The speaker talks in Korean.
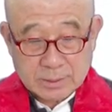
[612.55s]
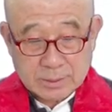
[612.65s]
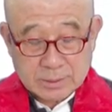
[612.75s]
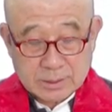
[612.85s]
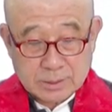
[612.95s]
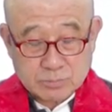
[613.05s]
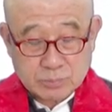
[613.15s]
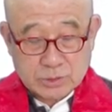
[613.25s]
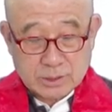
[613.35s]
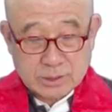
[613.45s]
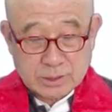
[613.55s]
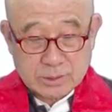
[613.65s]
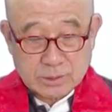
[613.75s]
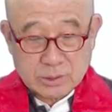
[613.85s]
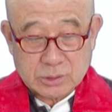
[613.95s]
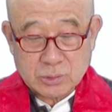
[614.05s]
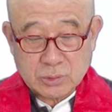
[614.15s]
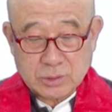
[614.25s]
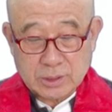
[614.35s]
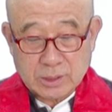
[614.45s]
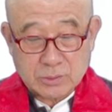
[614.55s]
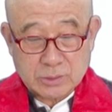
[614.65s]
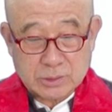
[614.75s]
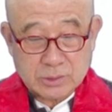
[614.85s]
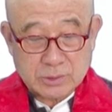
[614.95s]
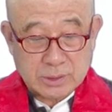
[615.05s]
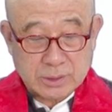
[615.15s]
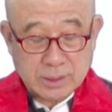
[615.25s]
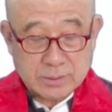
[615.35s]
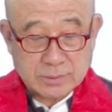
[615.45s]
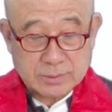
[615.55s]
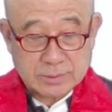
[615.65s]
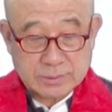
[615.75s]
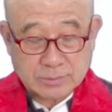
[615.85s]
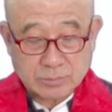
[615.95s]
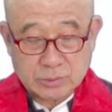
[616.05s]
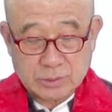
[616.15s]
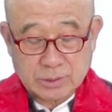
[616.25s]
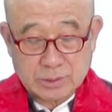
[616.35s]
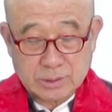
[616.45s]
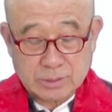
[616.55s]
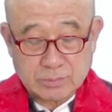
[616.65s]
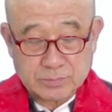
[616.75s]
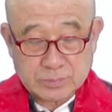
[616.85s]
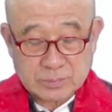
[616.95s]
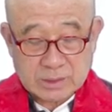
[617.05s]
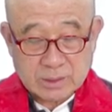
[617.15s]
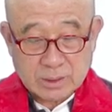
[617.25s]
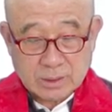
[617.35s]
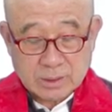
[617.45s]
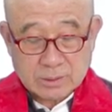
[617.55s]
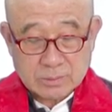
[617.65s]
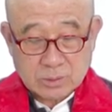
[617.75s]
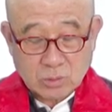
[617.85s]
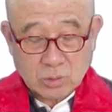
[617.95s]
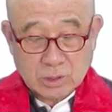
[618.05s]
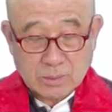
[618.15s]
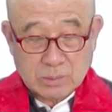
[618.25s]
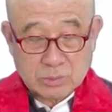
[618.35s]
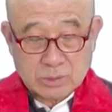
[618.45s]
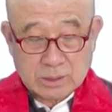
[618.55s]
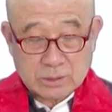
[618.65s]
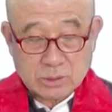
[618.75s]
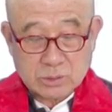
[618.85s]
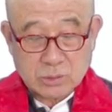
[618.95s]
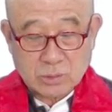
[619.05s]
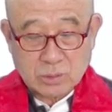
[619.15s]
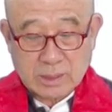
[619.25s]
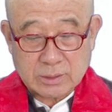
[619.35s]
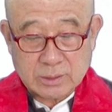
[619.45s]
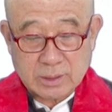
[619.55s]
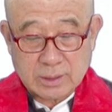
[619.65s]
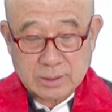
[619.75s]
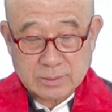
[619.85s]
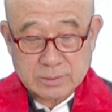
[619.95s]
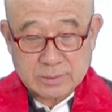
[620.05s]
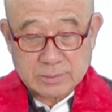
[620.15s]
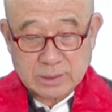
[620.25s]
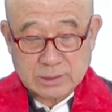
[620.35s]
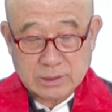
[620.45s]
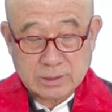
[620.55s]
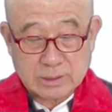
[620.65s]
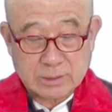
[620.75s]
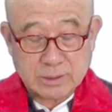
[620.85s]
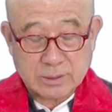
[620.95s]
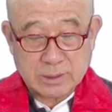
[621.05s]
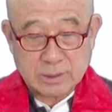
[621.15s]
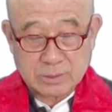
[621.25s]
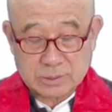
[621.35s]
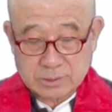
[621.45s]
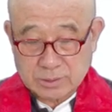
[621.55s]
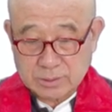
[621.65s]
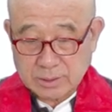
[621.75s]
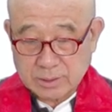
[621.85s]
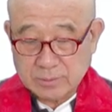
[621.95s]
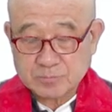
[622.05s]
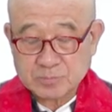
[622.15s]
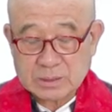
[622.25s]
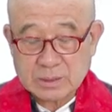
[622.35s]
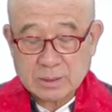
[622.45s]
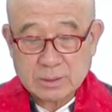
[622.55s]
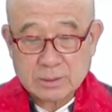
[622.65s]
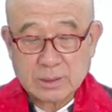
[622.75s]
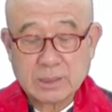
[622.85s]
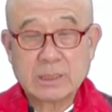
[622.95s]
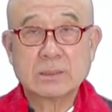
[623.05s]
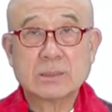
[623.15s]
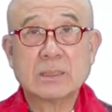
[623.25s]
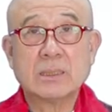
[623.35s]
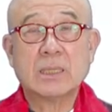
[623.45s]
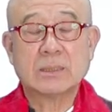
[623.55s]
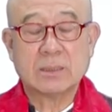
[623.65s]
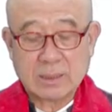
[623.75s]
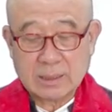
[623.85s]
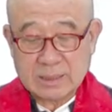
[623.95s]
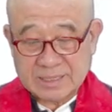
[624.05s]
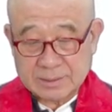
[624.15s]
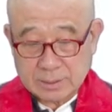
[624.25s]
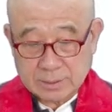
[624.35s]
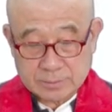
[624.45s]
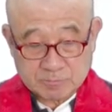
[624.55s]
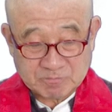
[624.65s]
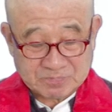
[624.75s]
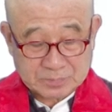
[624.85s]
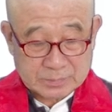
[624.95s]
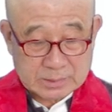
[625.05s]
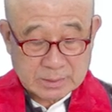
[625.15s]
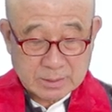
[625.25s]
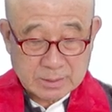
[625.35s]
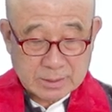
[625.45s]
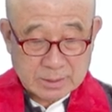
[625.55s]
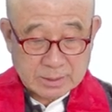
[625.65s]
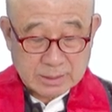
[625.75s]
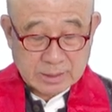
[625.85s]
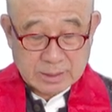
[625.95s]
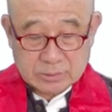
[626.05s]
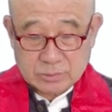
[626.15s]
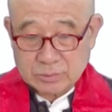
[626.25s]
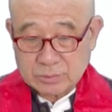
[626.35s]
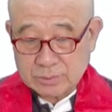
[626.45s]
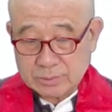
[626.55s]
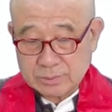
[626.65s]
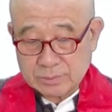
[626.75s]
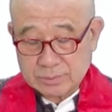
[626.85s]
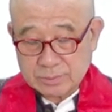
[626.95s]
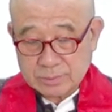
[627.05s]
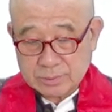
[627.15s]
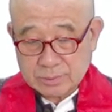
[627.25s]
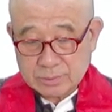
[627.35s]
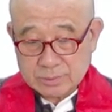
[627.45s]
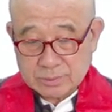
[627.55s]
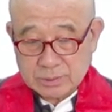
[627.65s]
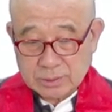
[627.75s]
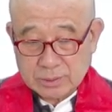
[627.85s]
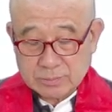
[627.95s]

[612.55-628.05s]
이제 부처님께서 스스로 열애라고 그랬죠. 열애. 어, 부처님 곧다마 붙다 스스로가 열애 어, 자신을 갖다 열애라고 그랬어 열애. 열애라는 타타 같다 타타 같다. 아주 그 이제